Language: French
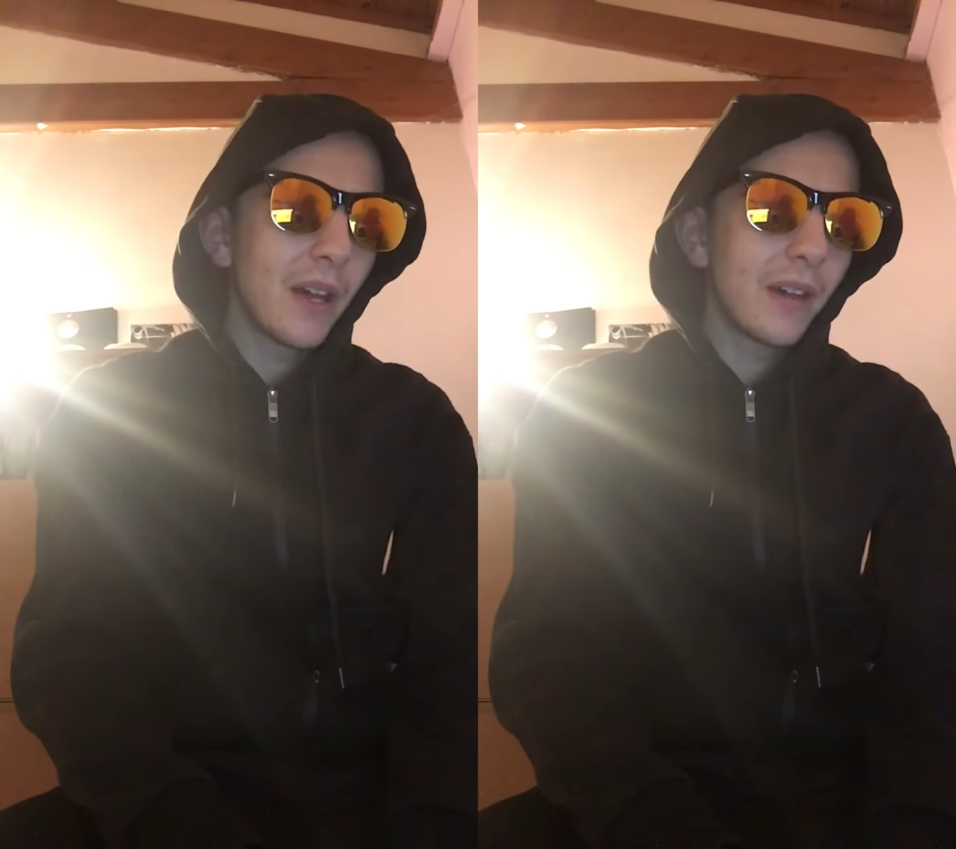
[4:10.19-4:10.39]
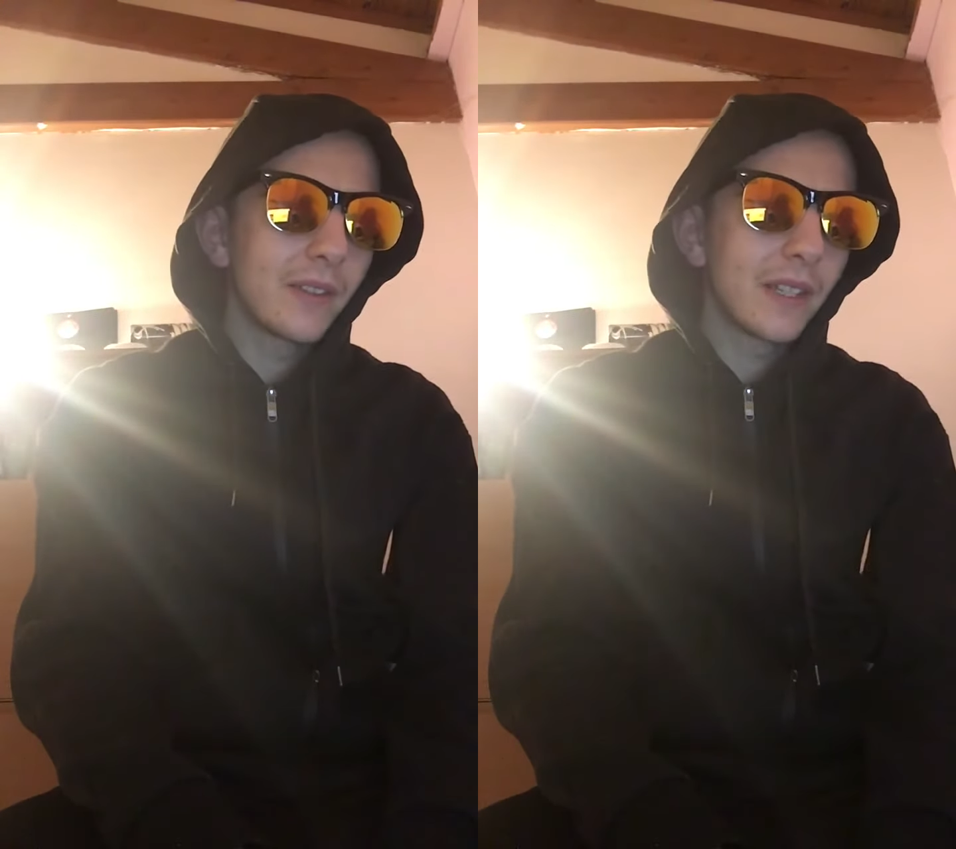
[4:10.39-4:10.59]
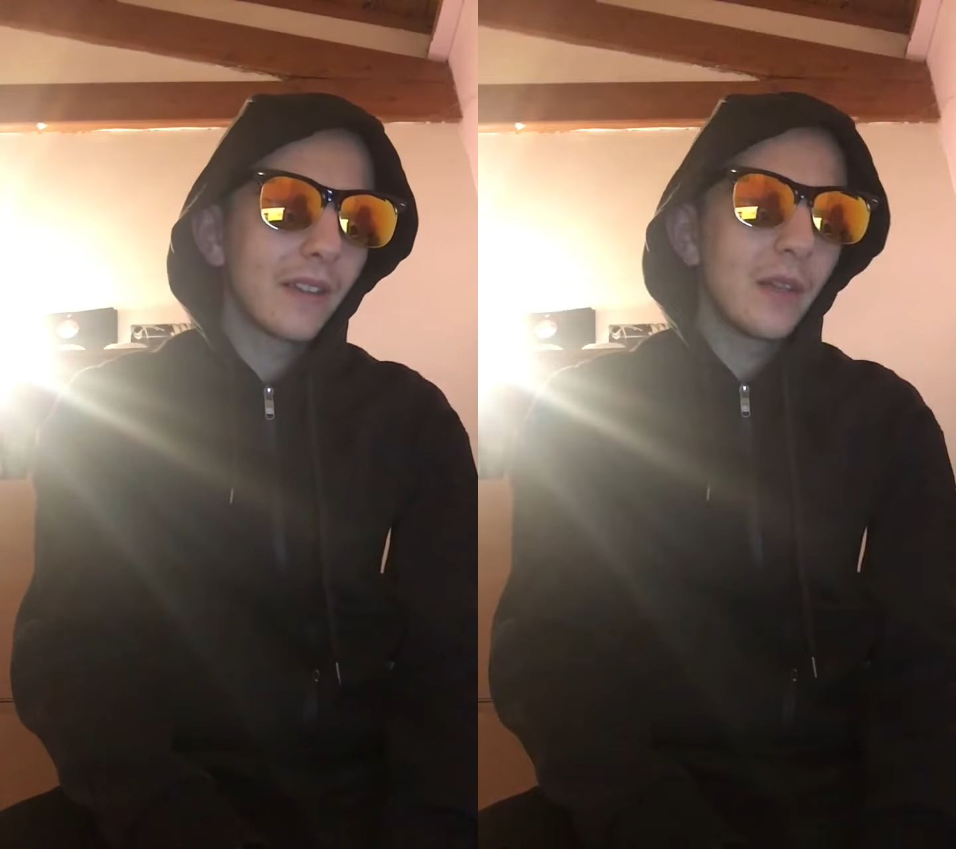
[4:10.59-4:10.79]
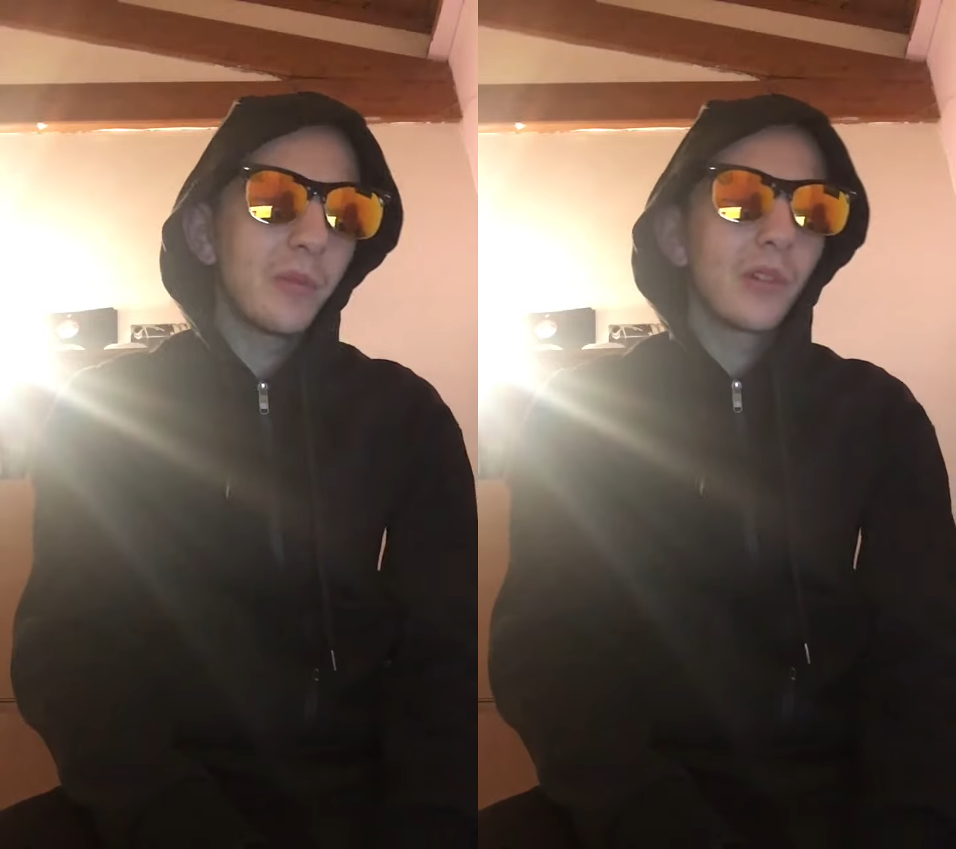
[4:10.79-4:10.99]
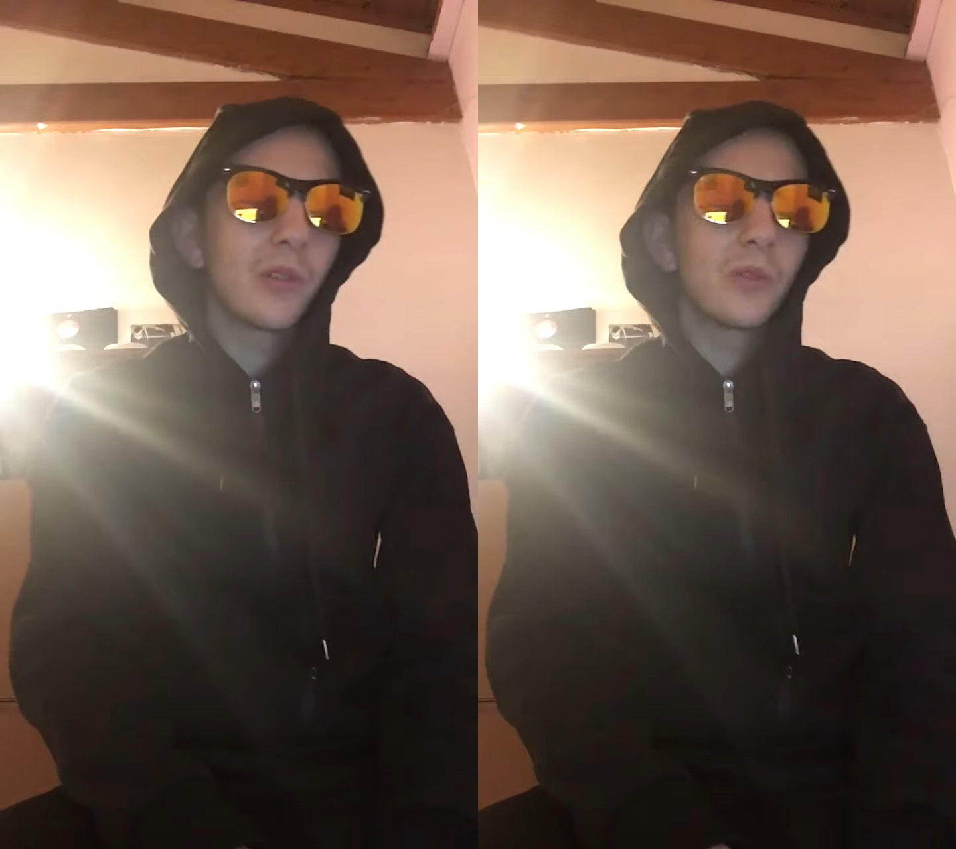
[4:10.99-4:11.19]
à Andrade
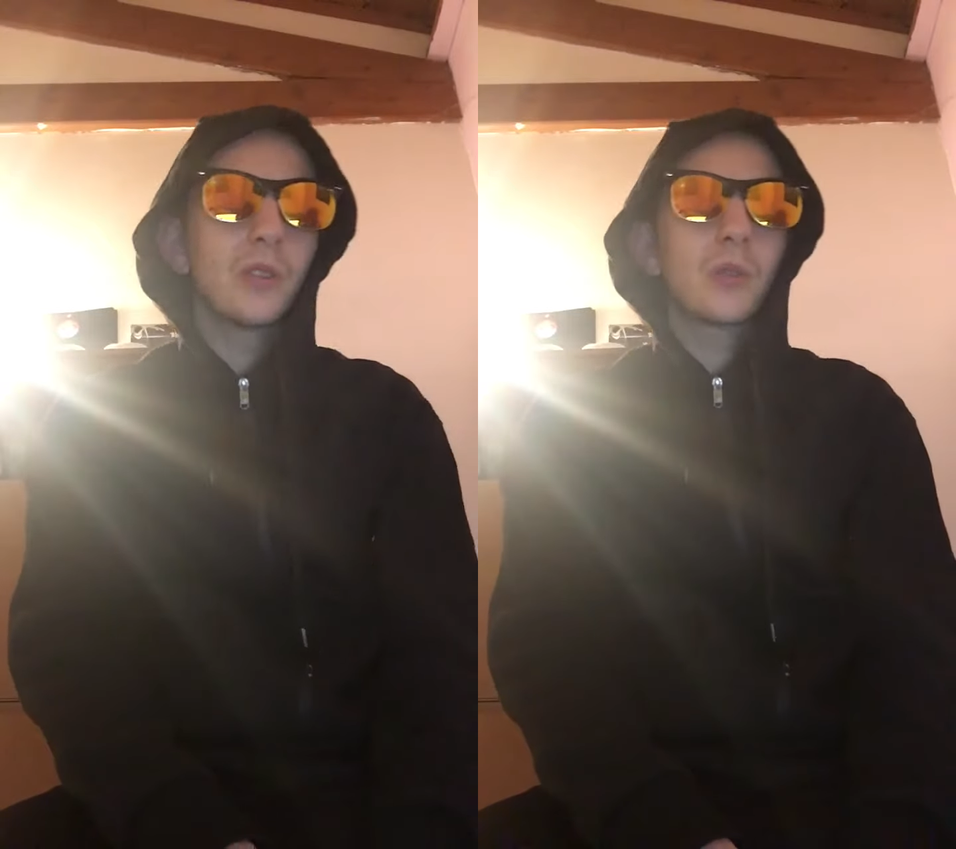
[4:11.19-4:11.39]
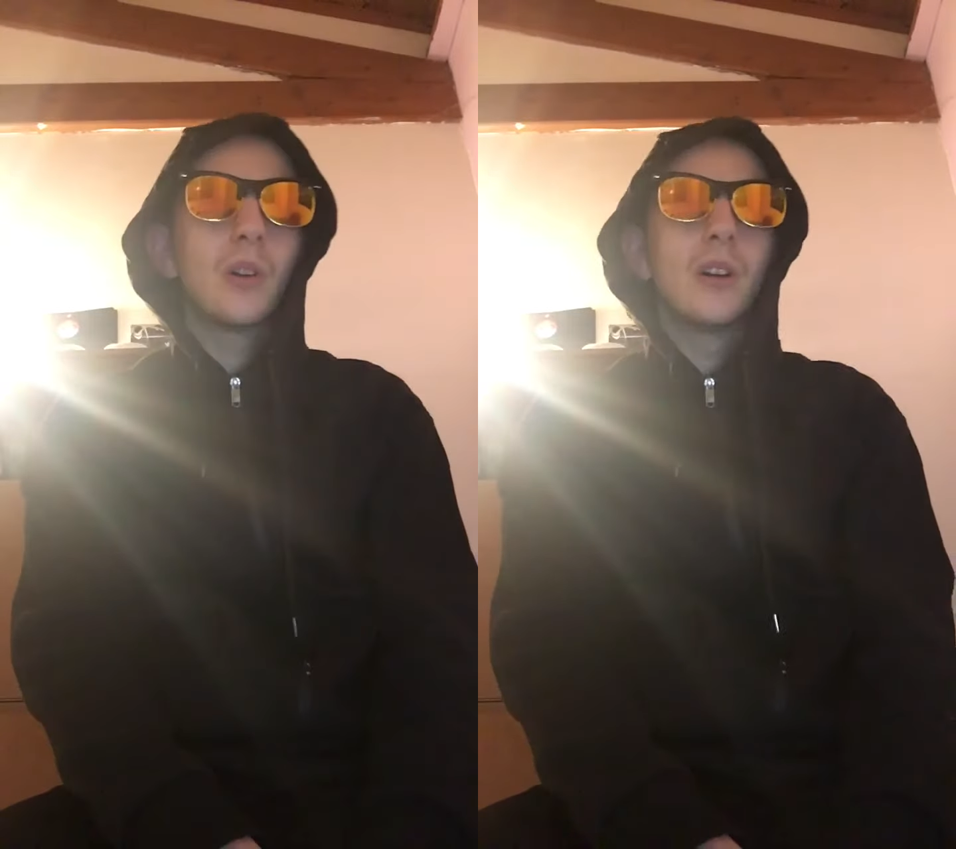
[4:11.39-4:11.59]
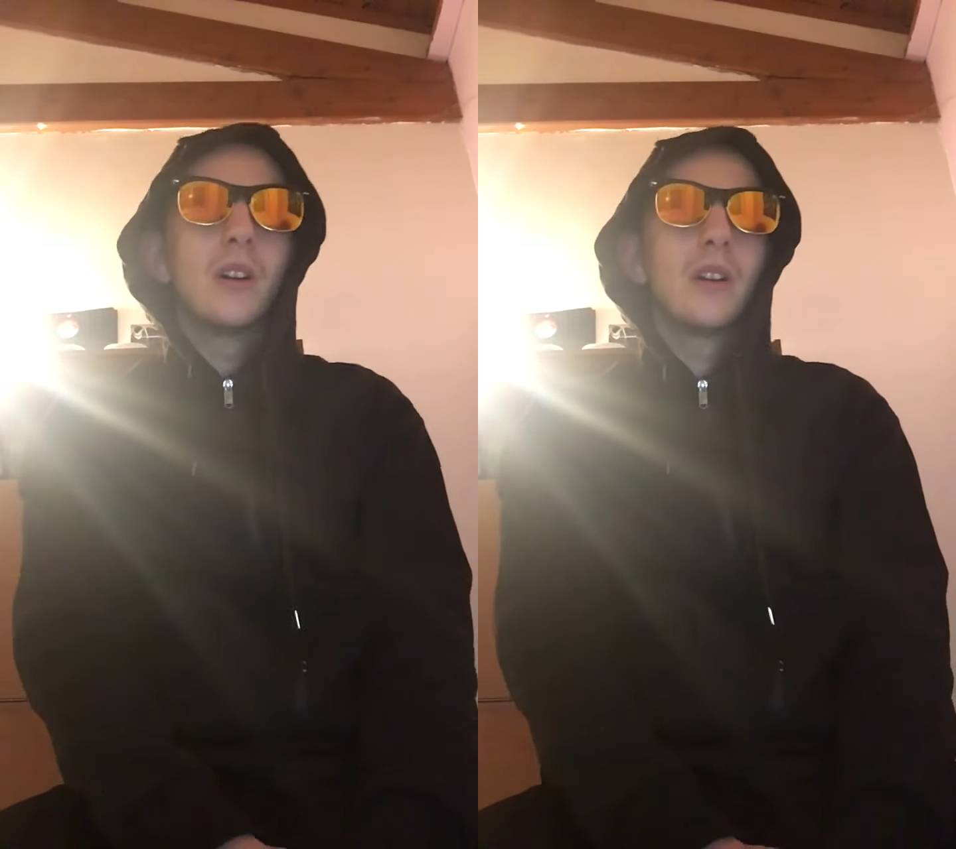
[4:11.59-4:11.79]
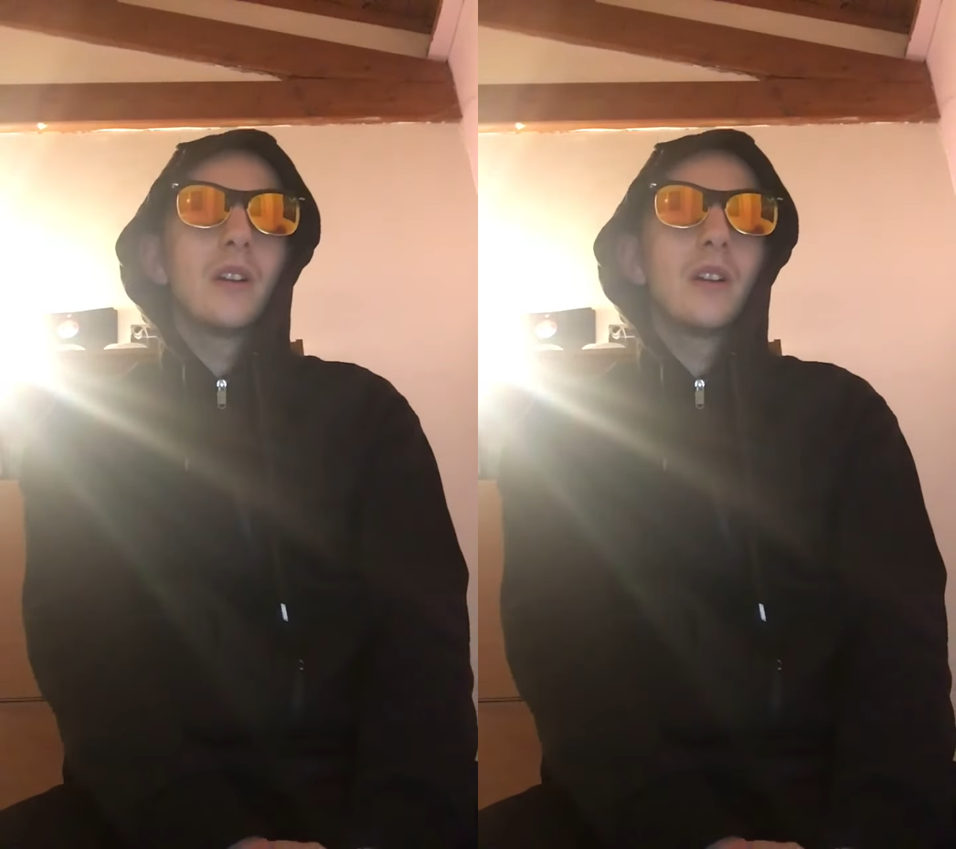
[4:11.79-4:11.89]
pour le compte de 3.